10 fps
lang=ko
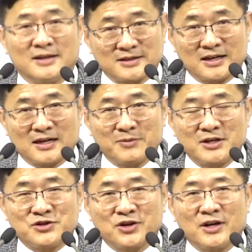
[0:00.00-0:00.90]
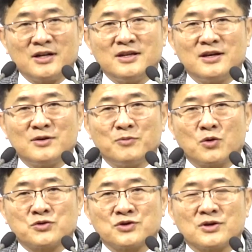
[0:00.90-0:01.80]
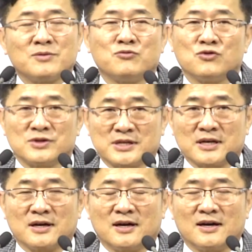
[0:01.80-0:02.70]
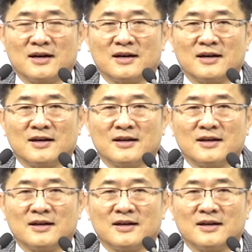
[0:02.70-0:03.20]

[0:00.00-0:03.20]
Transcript: 사람의 제일 되는 목적이 무엇인가?